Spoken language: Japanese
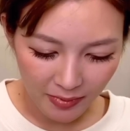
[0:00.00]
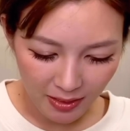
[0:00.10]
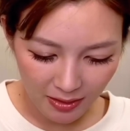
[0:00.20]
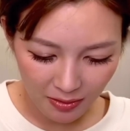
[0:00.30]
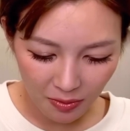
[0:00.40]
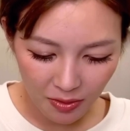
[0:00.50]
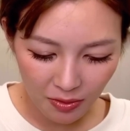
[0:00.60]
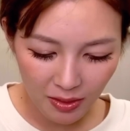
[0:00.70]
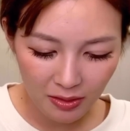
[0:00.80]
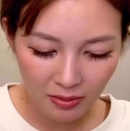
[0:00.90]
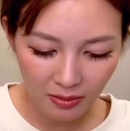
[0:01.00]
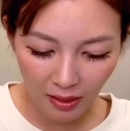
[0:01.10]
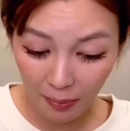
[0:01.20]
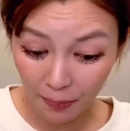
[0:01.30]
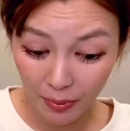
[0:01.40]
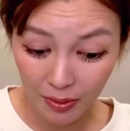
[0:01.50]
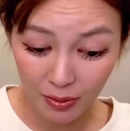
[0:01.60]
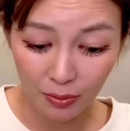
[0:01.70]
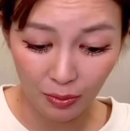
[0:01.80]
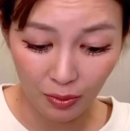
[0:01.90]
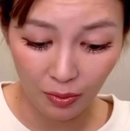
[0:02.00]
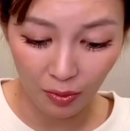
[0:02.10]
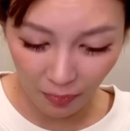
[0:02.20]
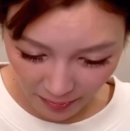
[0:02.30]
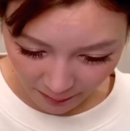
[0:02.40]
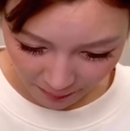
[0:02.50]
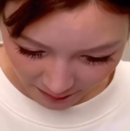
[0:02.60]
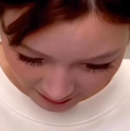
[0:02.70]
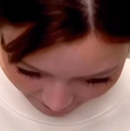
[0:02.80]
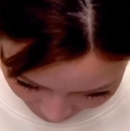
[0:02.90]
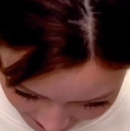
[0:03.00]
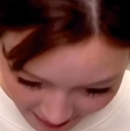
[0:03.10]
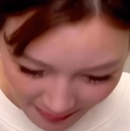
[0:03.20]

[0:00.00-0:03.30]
きつ音症について発表しようと思います。